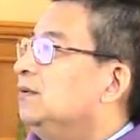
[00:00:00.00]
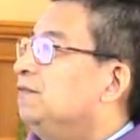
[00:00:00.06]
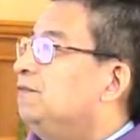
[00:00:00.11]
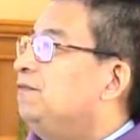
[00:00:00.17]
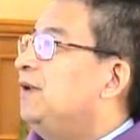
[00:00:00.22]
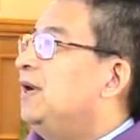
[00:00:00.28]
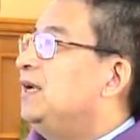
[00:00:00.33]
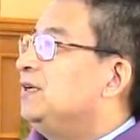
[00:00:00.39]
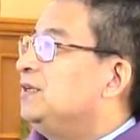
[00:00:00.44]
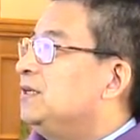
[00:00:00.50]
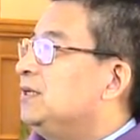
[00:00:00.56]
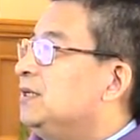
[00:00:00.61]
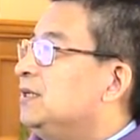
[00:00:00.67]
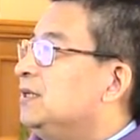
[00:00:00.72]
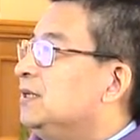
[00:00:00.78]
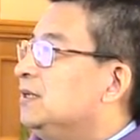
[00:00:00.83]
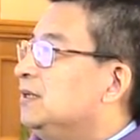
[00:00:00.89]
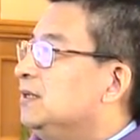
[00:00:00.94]
凡
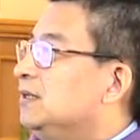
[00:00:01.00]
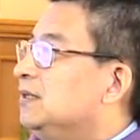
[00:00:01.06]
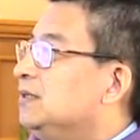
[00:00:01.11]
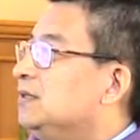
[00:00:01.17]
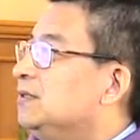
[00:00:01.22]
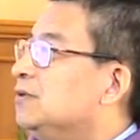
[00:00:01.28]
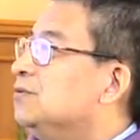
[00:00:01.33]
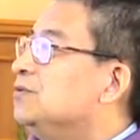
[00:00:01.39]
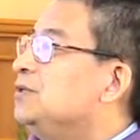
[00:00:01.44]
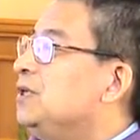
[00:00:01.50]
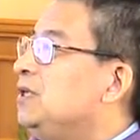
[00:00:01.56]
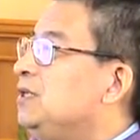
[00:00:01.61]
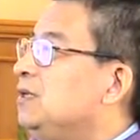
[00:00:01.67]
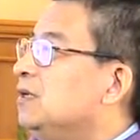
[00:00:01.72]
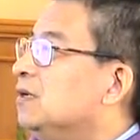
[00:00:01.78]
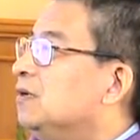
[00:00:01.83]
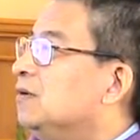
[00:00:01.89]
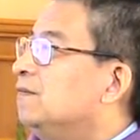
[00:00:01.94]
是从
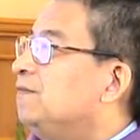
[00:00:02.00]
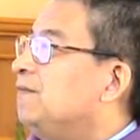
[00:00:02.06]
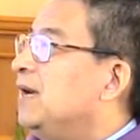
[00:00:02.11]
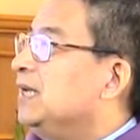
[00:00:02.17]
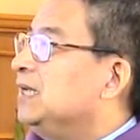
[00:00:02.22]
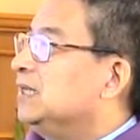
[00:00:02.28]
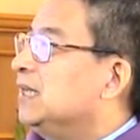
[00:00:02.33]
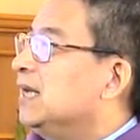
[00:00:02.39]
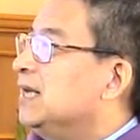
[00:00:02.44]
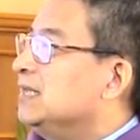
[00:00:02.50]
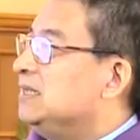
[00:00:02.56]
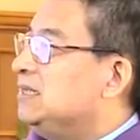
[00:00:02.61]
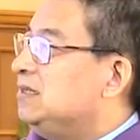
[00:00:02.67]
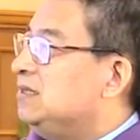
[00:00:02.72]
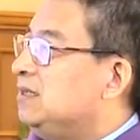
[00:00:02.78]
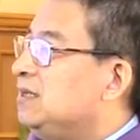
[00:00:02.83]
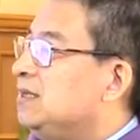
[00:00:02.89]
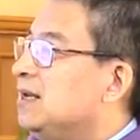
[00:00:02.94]
今以后，凡是谈
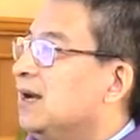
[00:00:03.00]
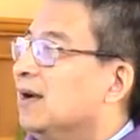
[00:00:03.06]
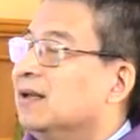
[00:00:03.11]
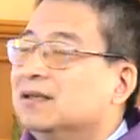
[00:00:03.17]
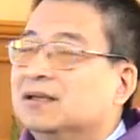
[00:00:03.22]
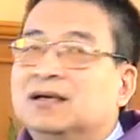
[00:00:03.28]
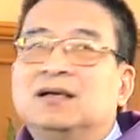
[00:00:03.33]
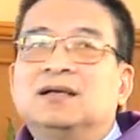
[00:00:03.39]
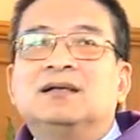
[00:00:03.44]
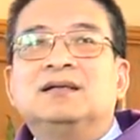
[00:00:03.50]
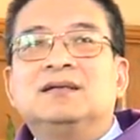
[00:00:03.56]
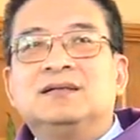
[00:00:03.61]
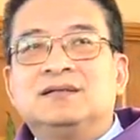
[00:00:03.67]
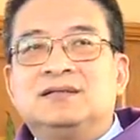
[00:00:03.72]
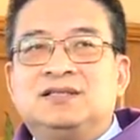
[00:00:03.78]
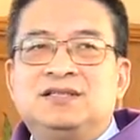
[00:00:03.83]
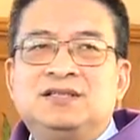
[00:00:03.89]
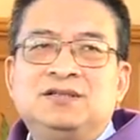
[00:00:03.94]
信仰的，
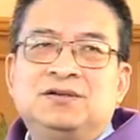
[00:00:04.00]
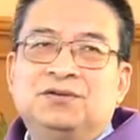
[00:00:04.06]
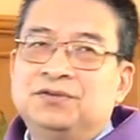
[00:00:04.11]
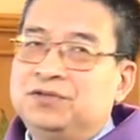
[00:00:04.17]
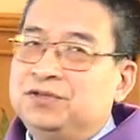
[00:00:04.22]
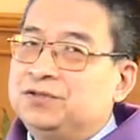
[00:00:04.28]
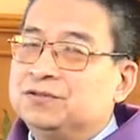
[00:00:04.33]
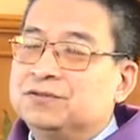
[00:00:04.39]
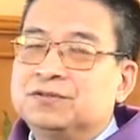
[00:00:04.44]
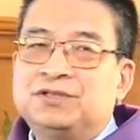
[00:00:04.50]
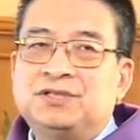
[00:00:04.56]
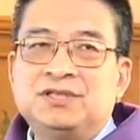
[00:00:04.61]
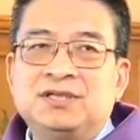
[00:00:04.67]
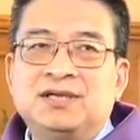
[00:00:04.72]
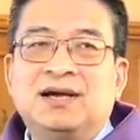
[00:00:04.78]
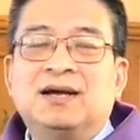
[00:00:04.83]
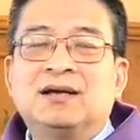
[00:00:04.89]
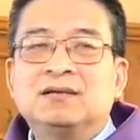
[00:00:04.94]
只有一种
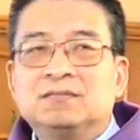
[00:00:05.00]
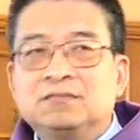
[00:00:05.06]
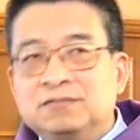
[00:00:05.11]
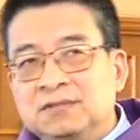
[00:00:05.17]
信仰，